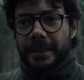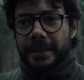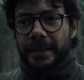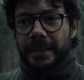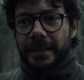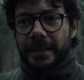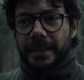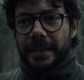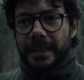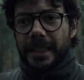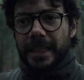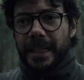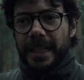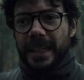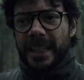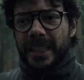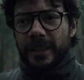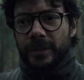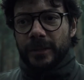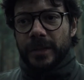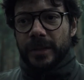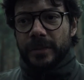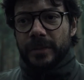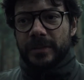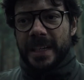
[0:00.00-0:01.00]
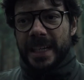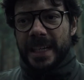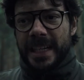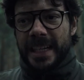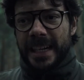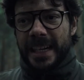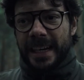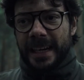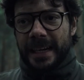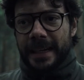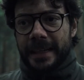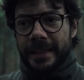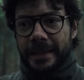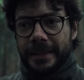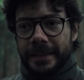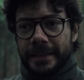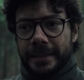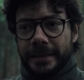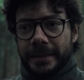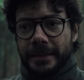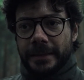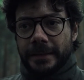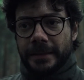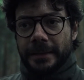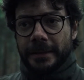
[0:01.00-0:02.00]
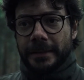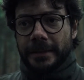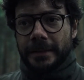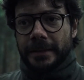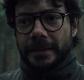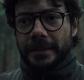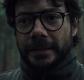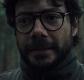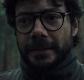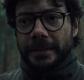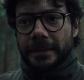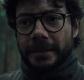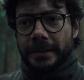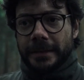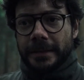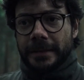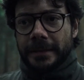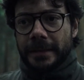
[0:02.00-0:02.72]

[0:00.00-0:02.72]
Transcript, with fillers: Son aklına bir şey geliyor. Diyor ki bu diyor